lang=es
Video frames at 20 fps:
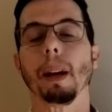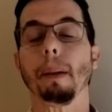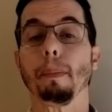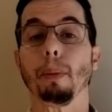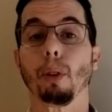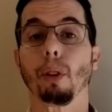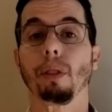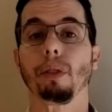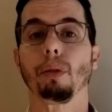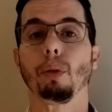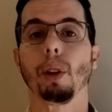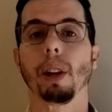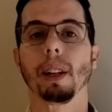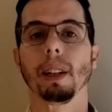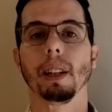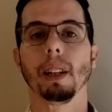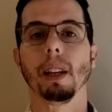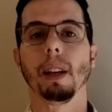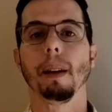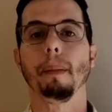que por
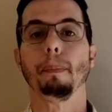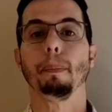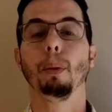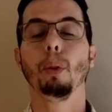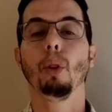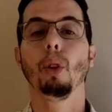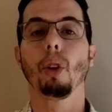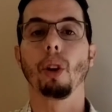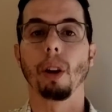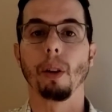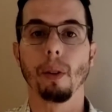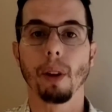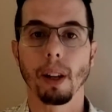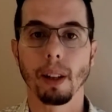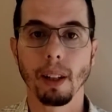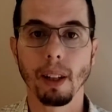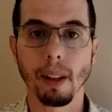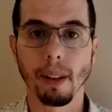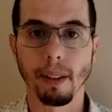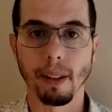suerte pudo
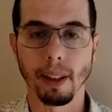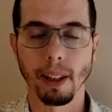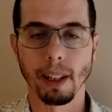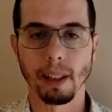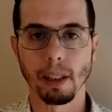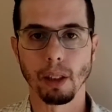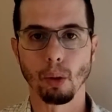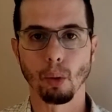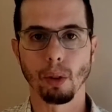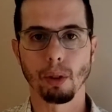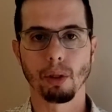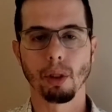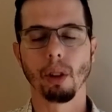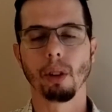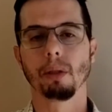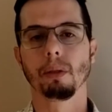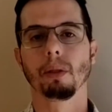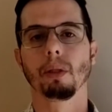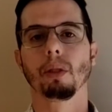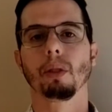revertirse esta
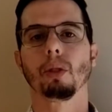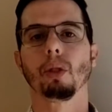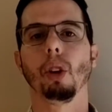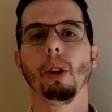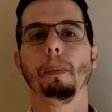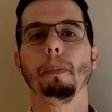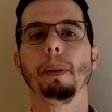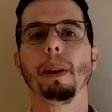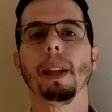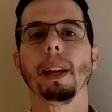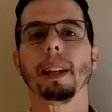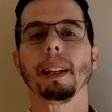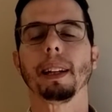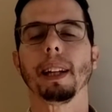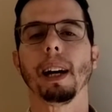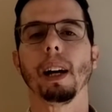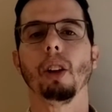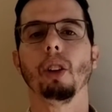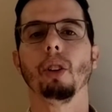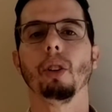situación, golpe de
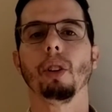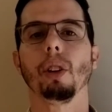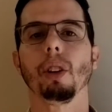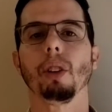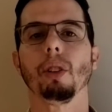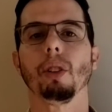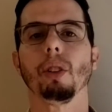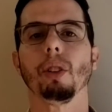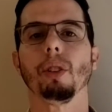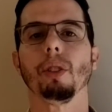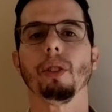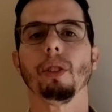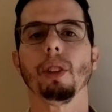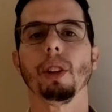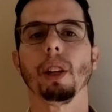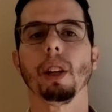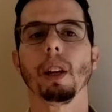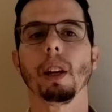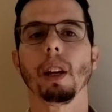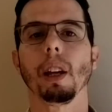Estado en
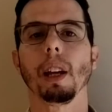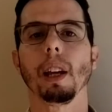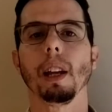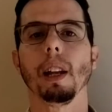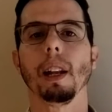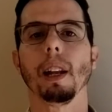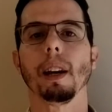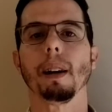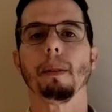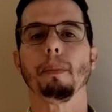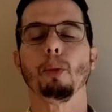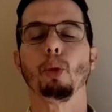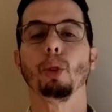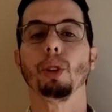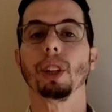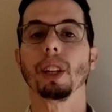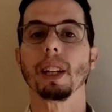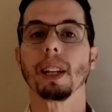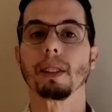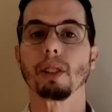donde las
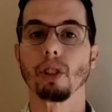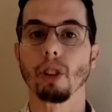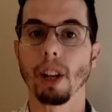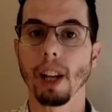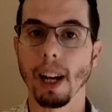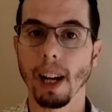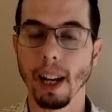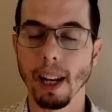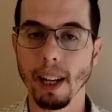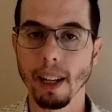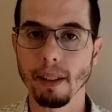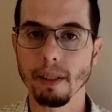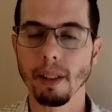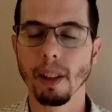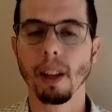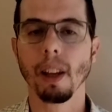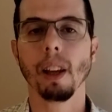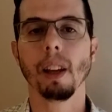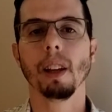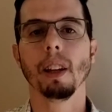
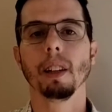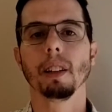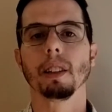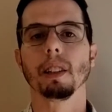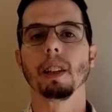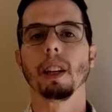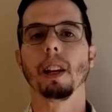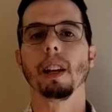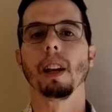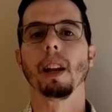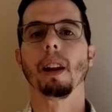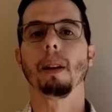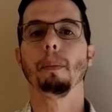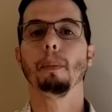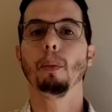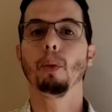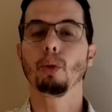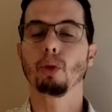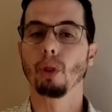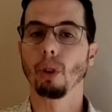multinacionales, tienen
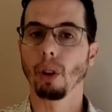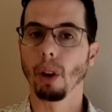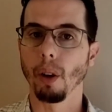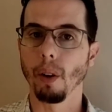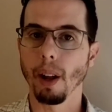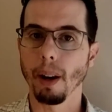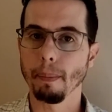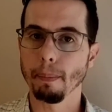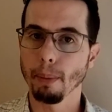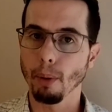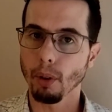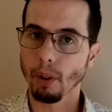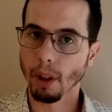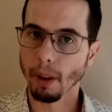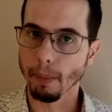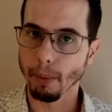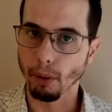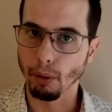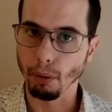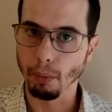mucho que ver
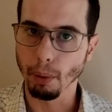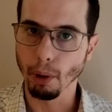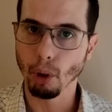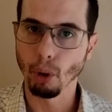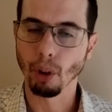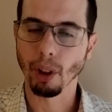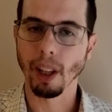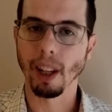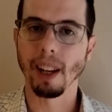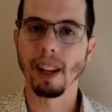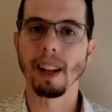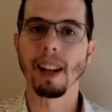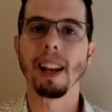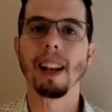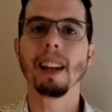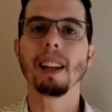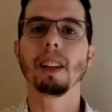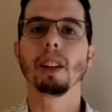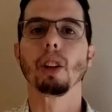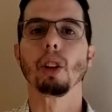porque por supuesto quieren
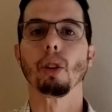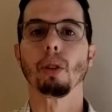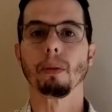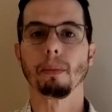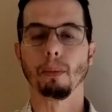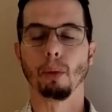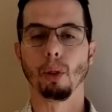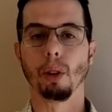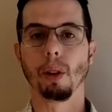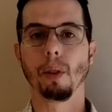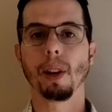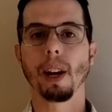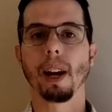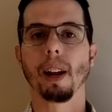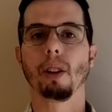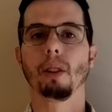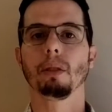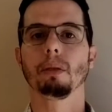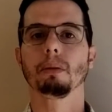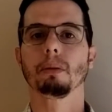el litio
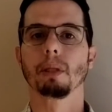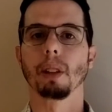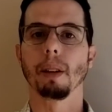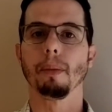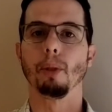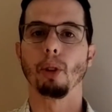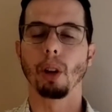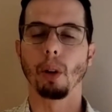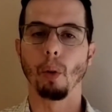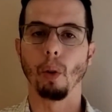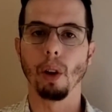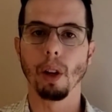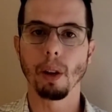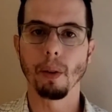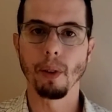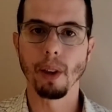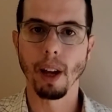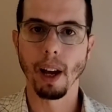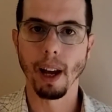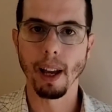boliviano. Sabemos que
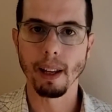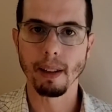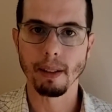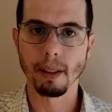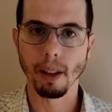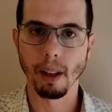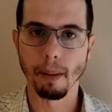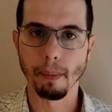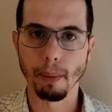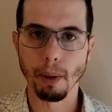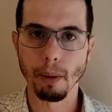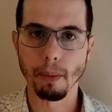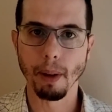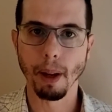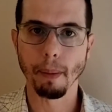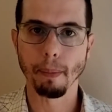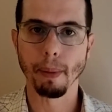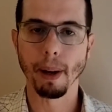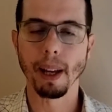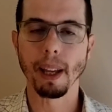Bolivia es el
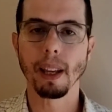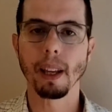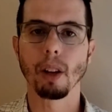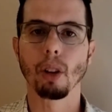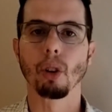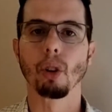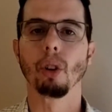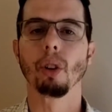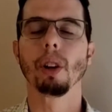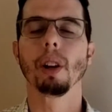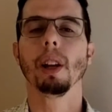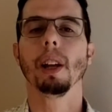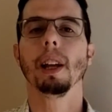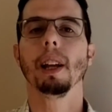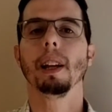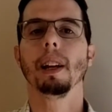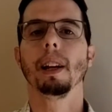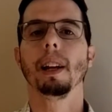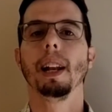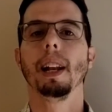primer país con
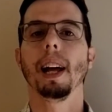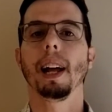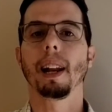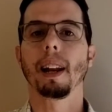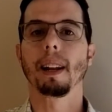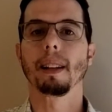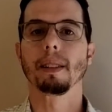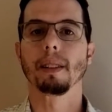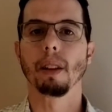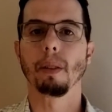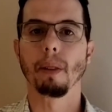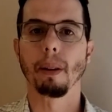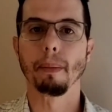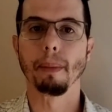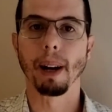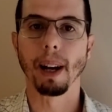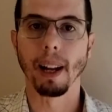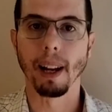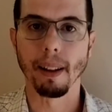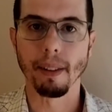las
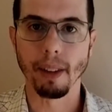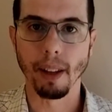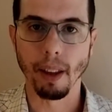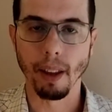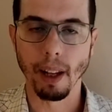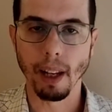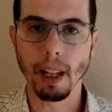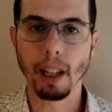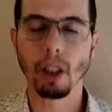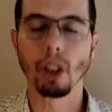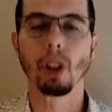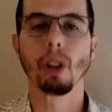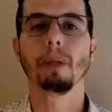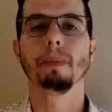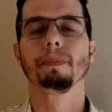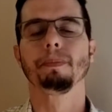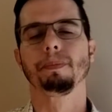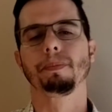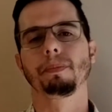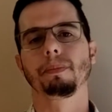reservas más grandes de
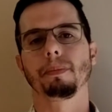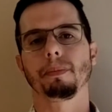litio.